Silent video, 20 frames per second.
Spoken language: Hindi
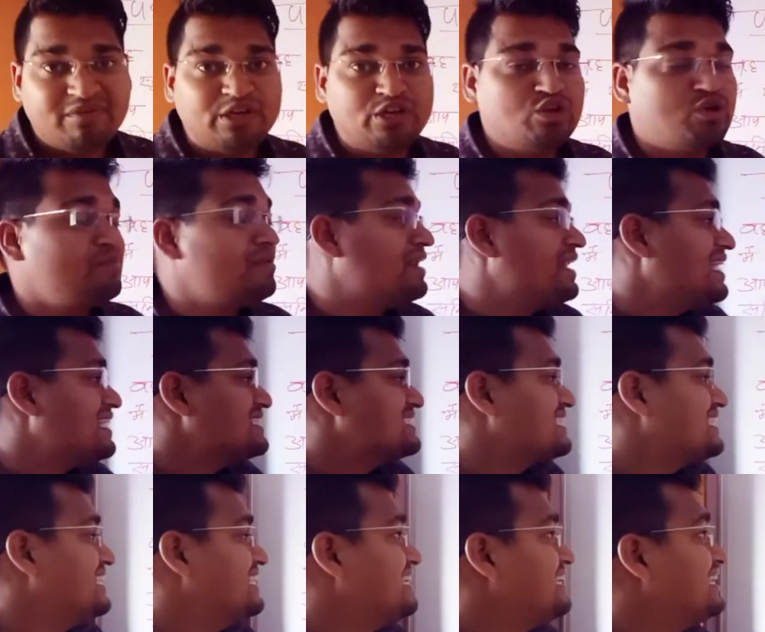वीडियो में
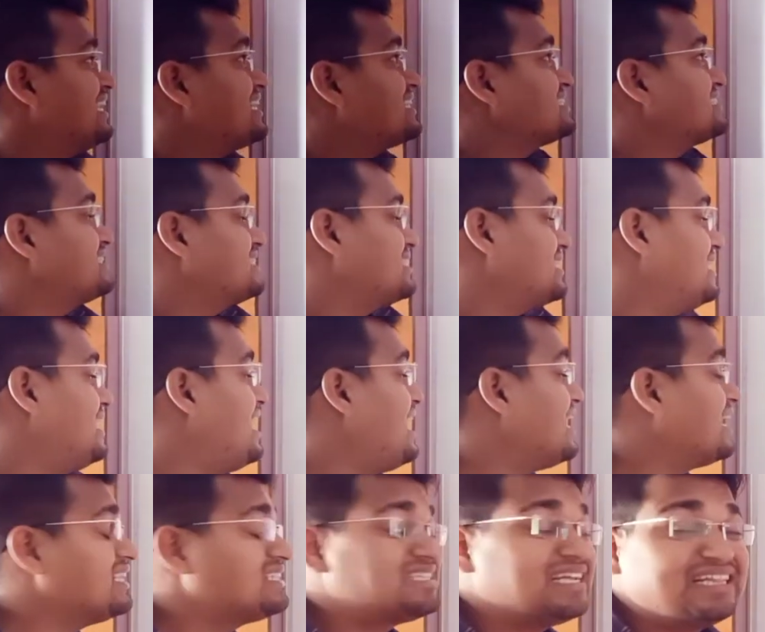नेक्स्ट नेक्स्ट
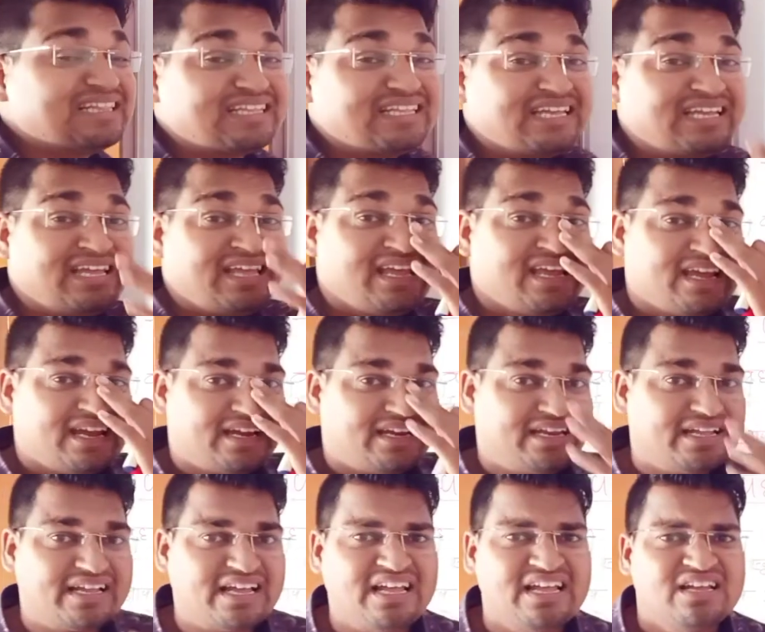आगे चलते हैं
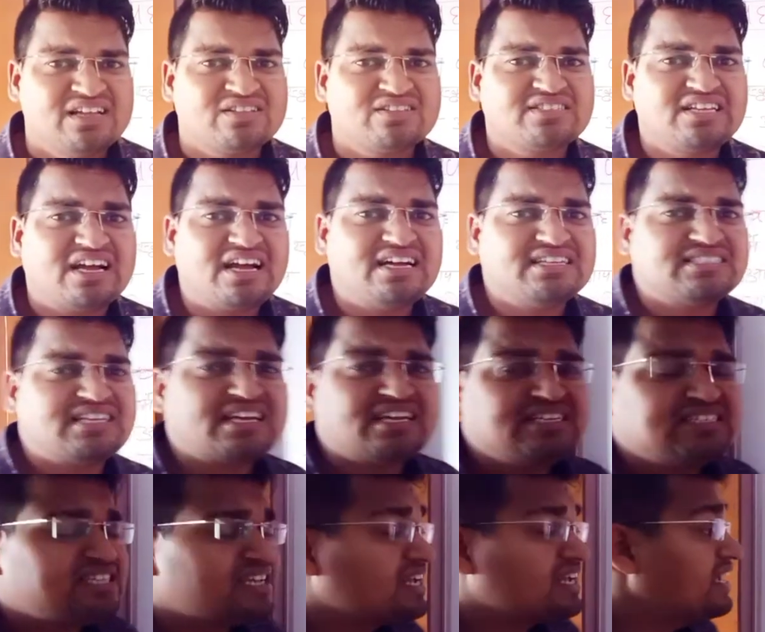ठीक है थका
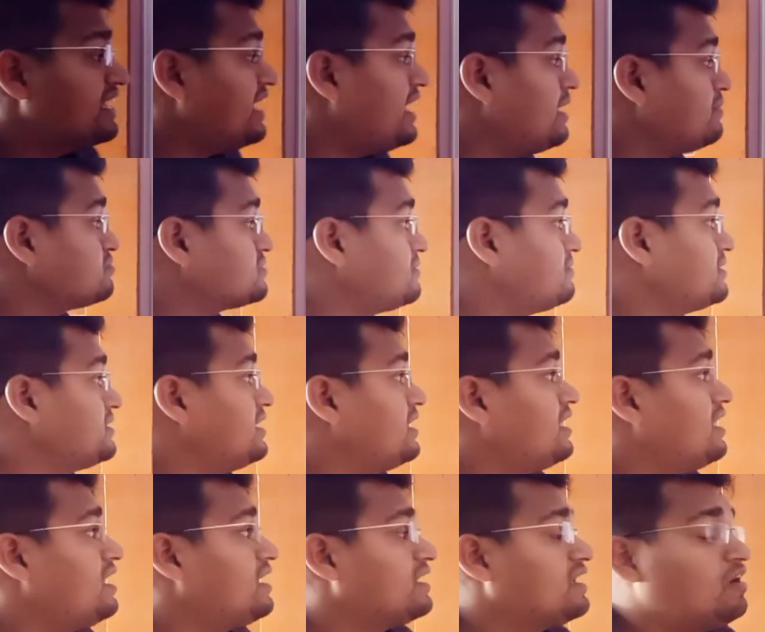सकी सके आप समझ
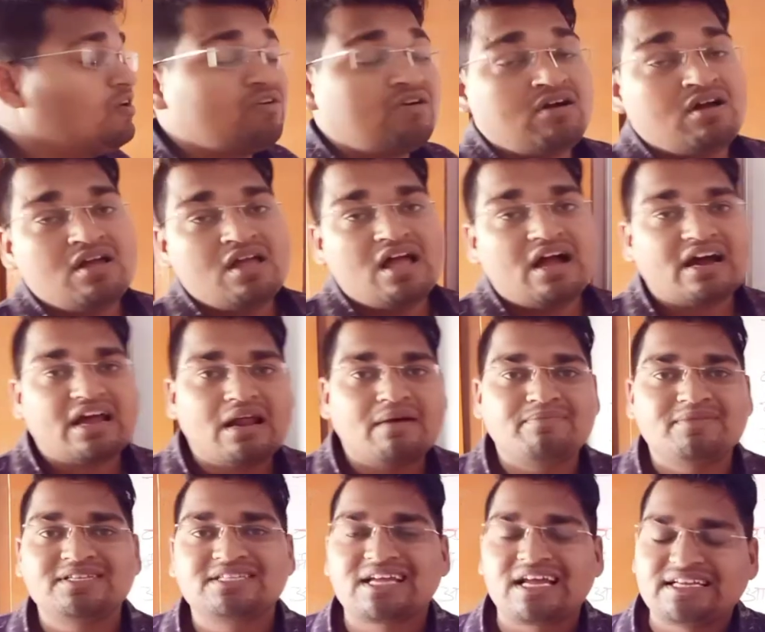आ गया होगा अगर
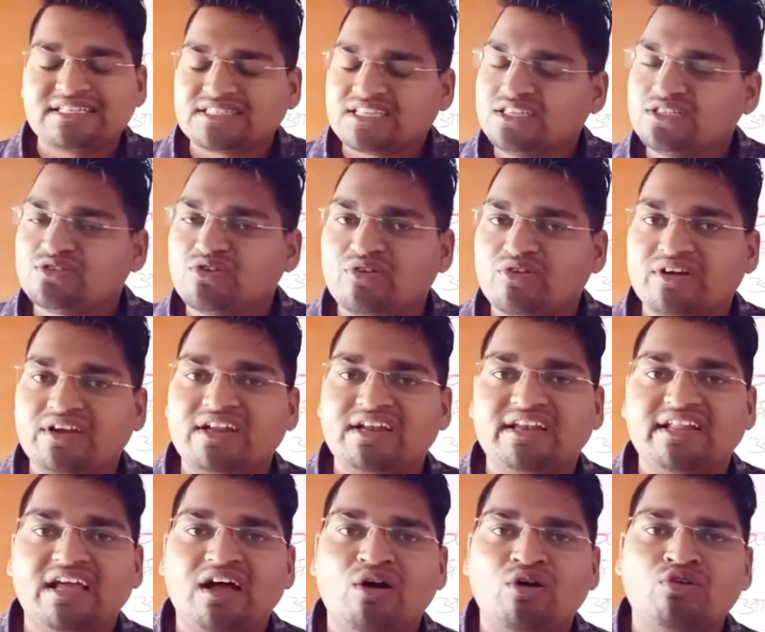आपने इसका स्क्रीनशॉट
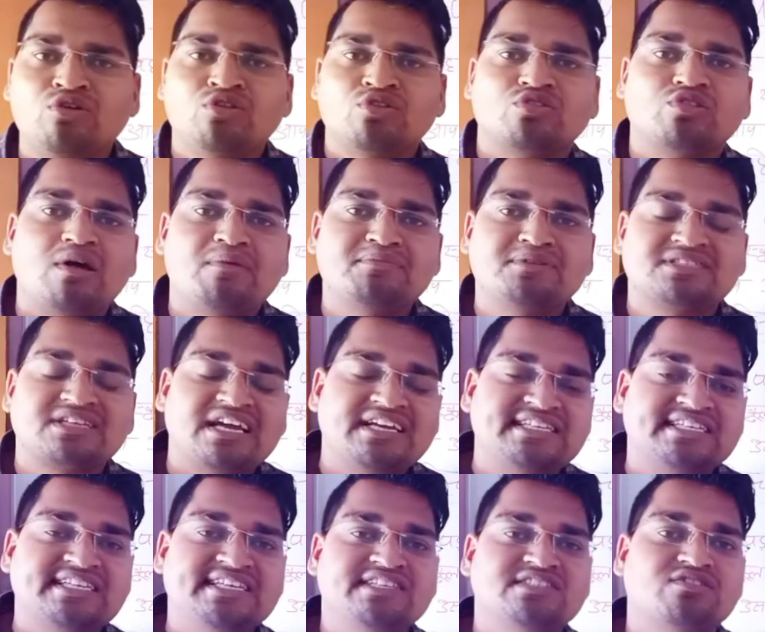नहीं लिया हो तो आप इसका
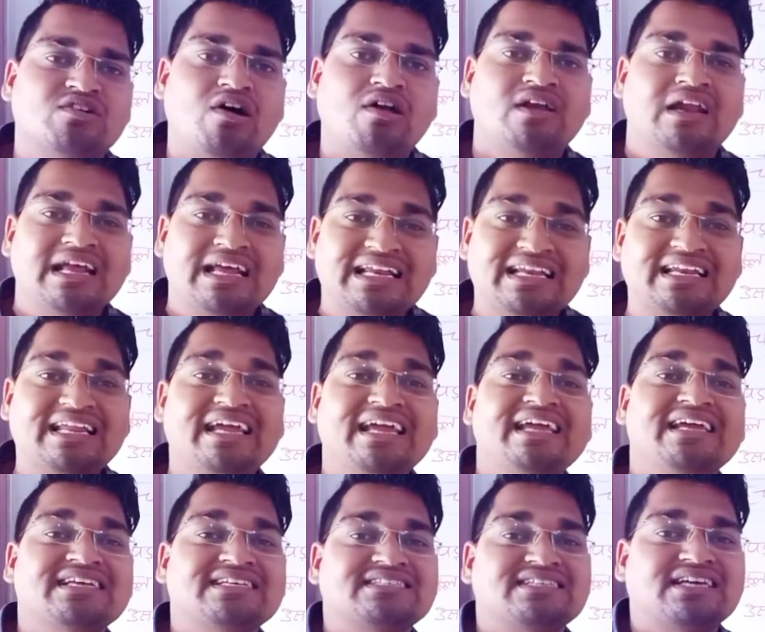स्क्रीनशॉट ले
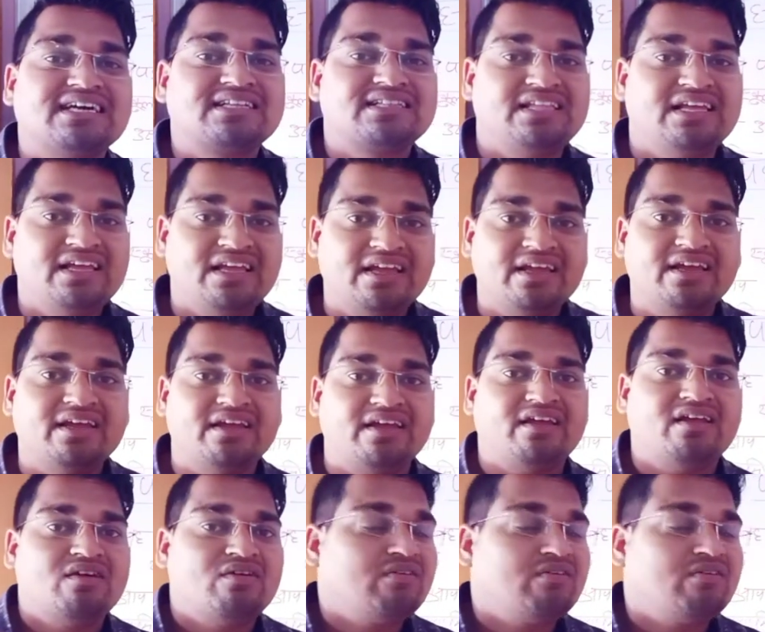सकते हैं